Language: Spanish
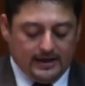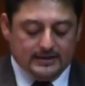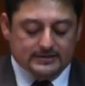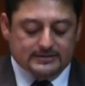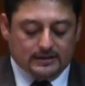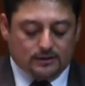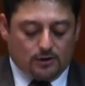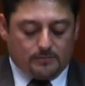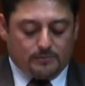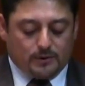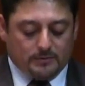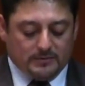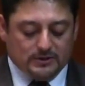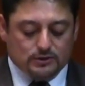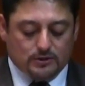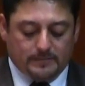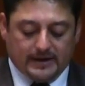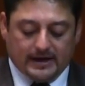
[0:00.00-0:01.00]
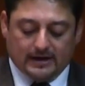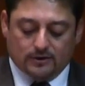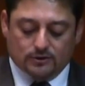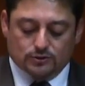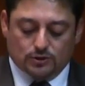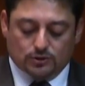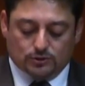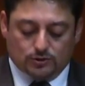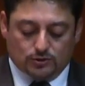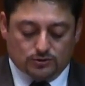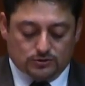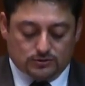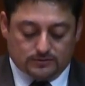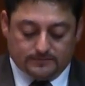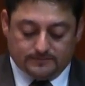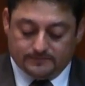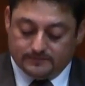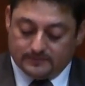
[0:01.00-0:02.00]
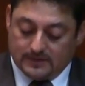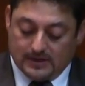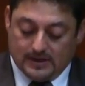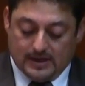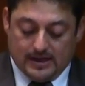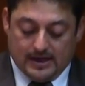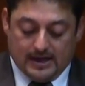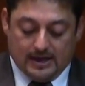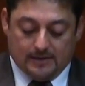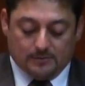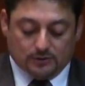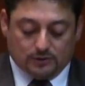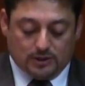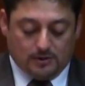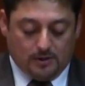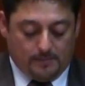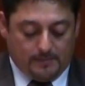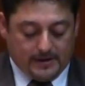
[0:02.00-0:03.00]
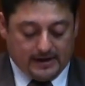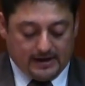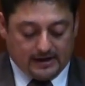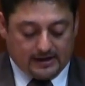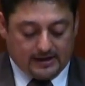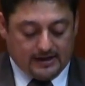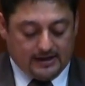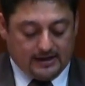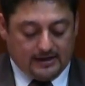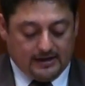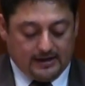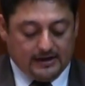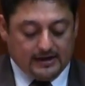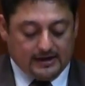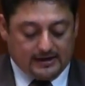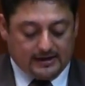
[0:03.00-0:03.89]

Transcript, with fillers: Este compromiso para nosotros, el motivo para que en